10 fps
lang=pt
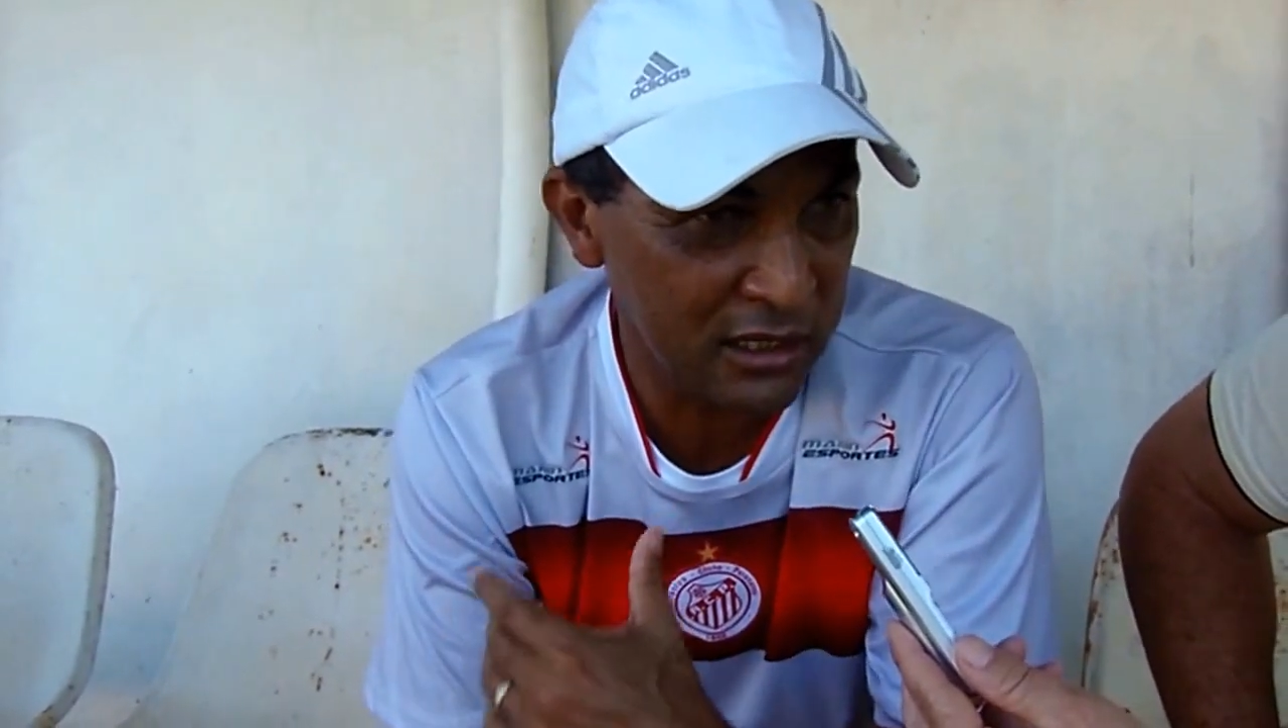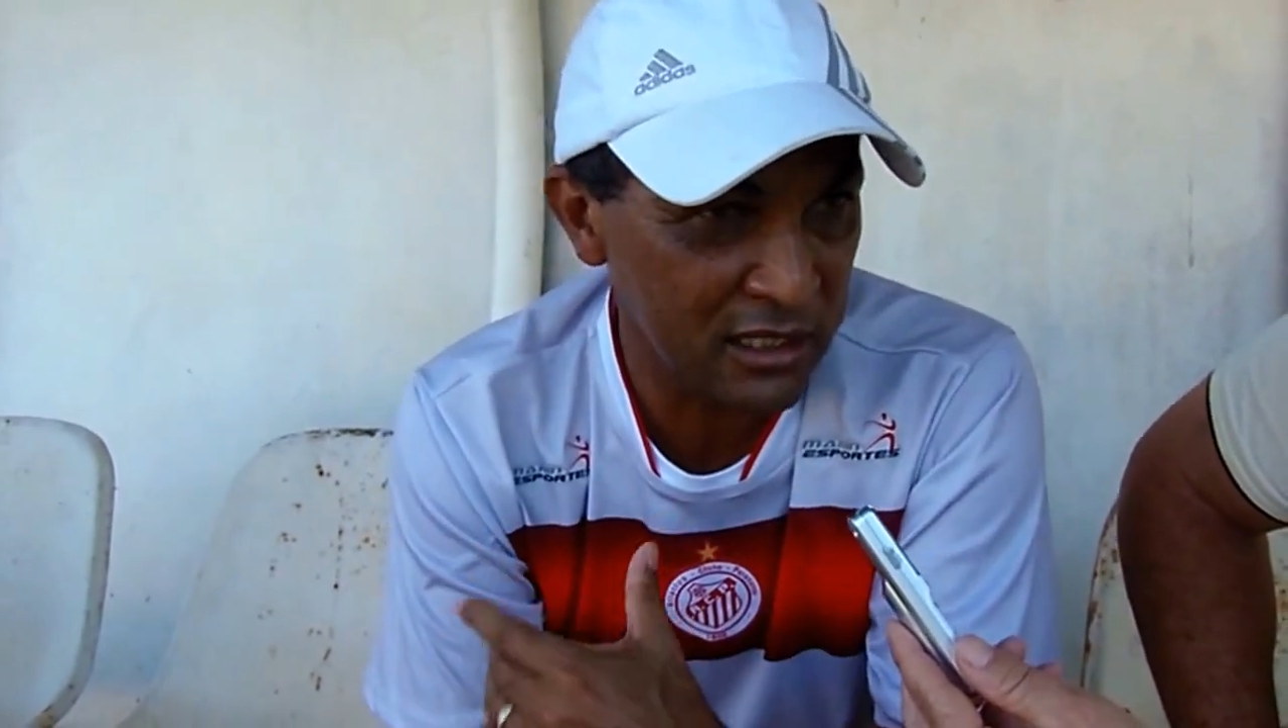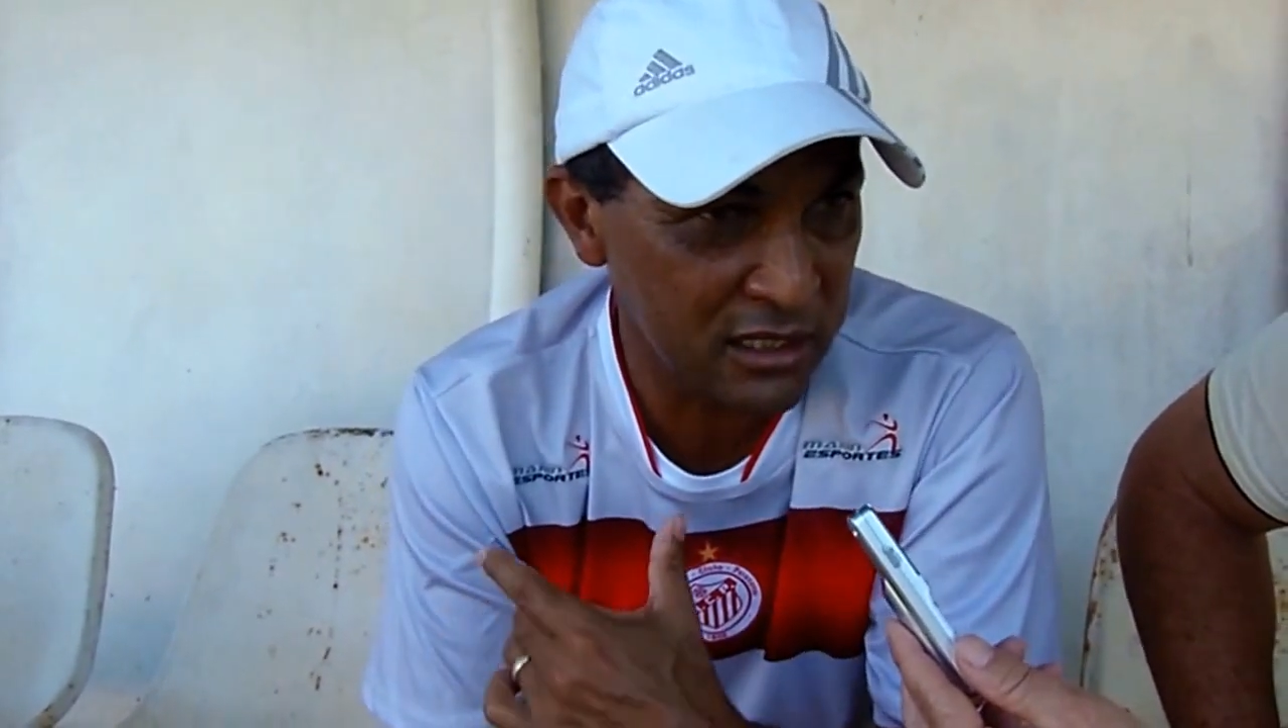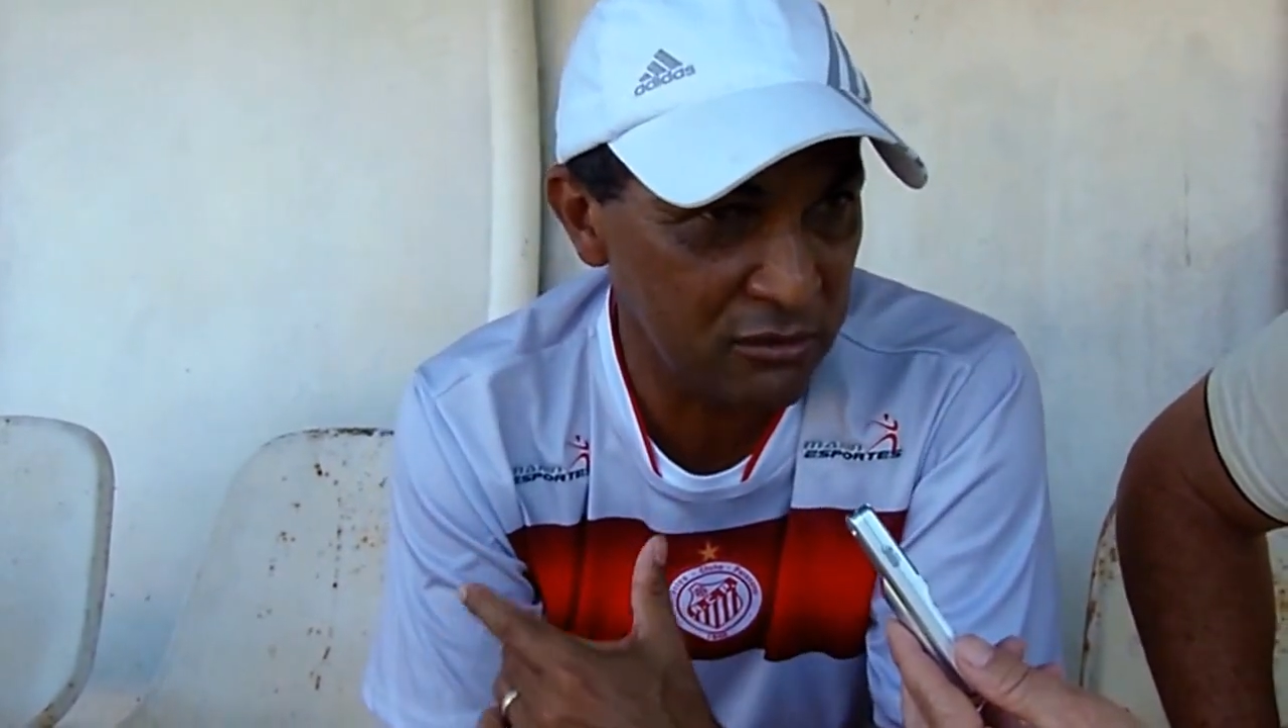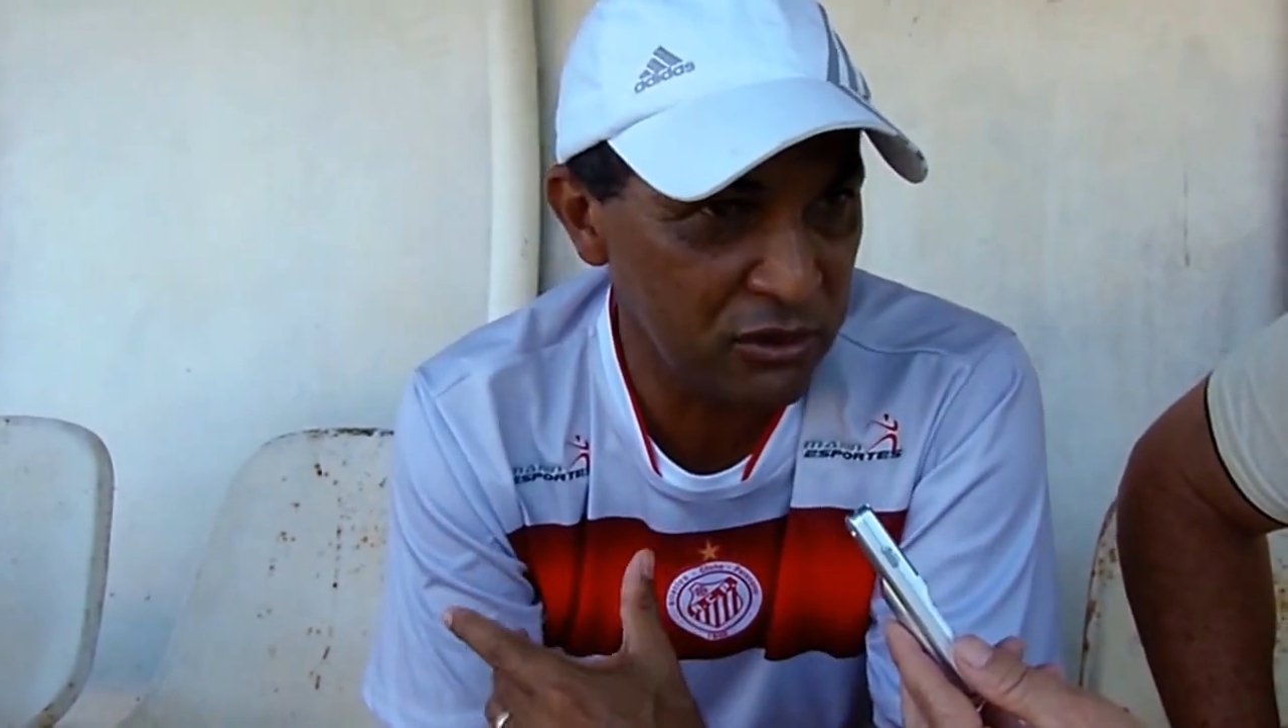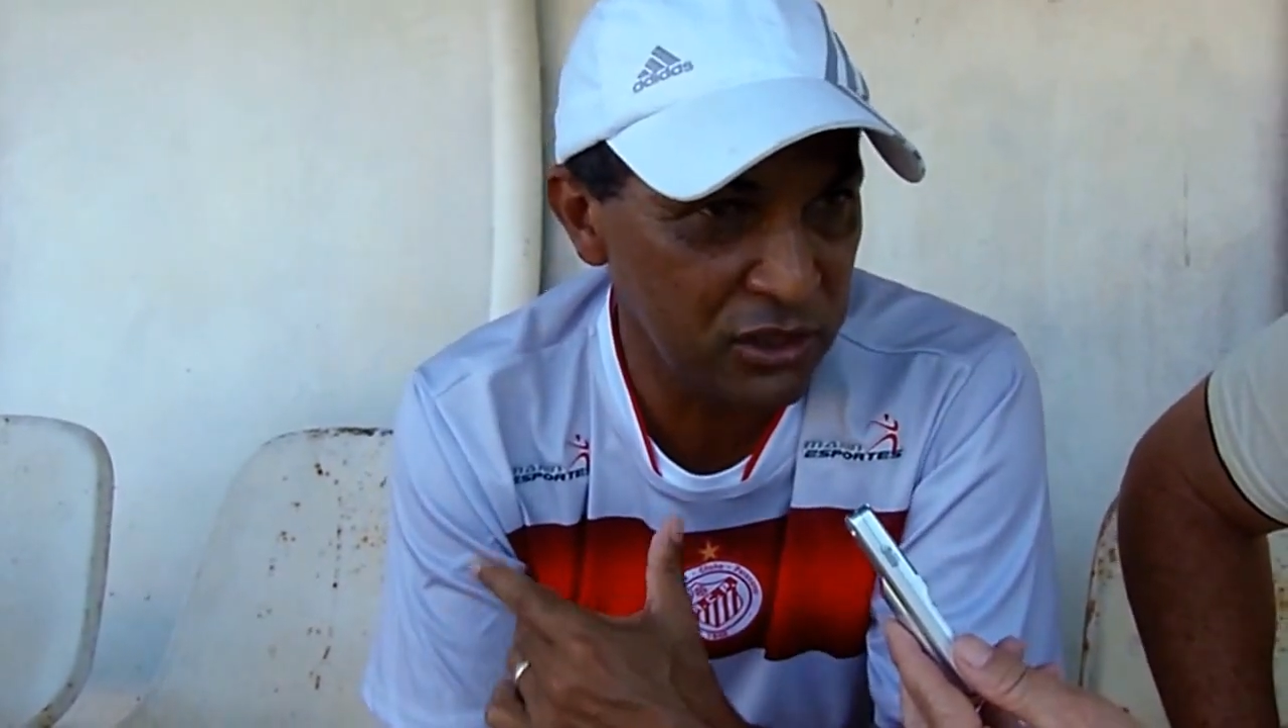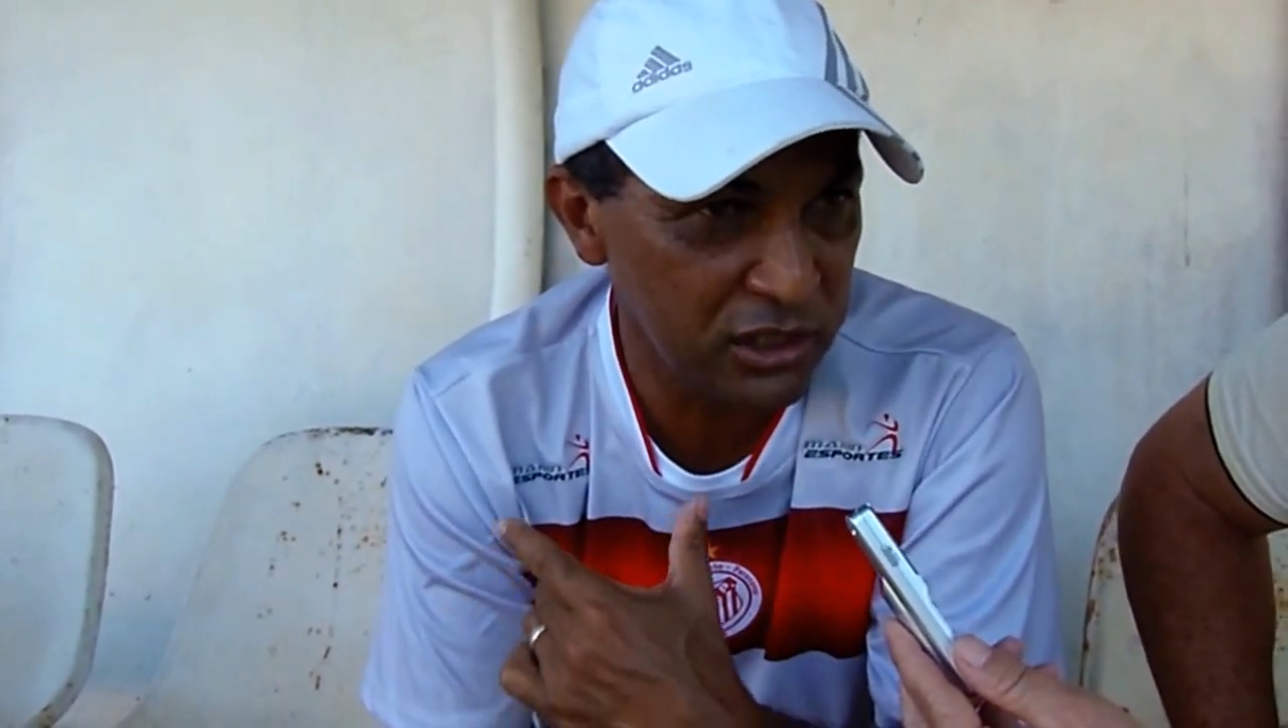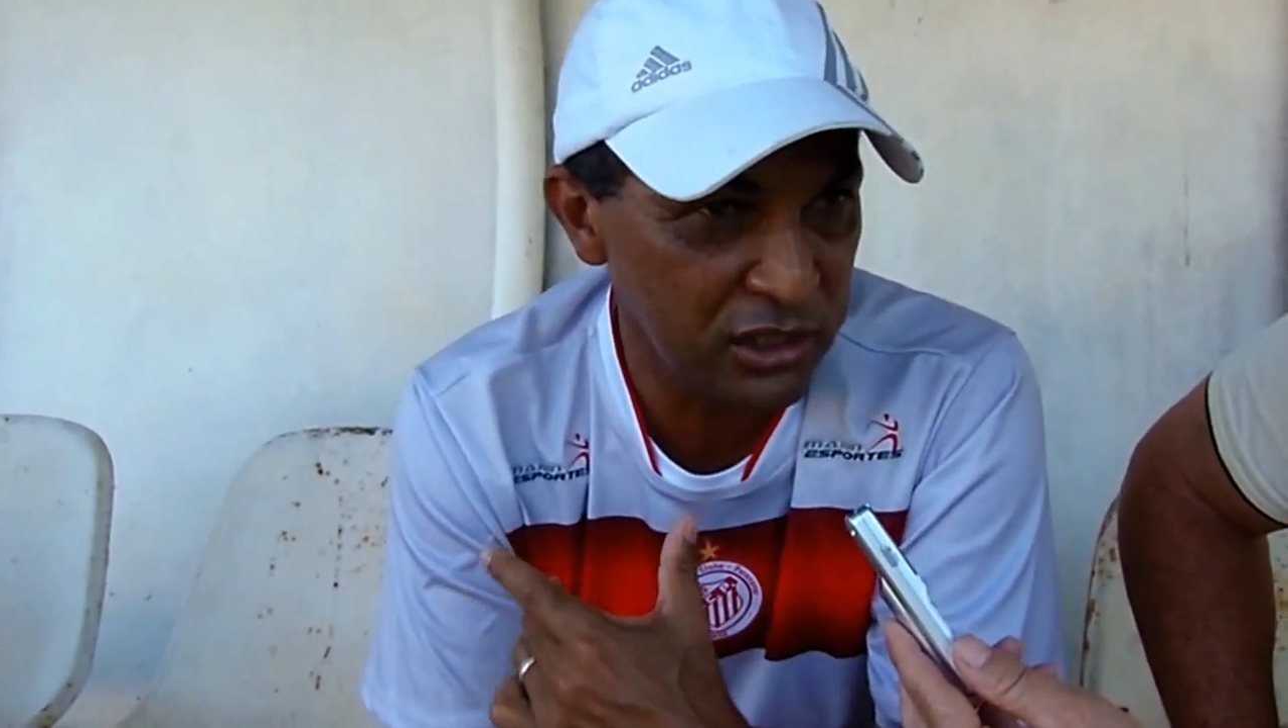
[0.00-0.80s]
questão de,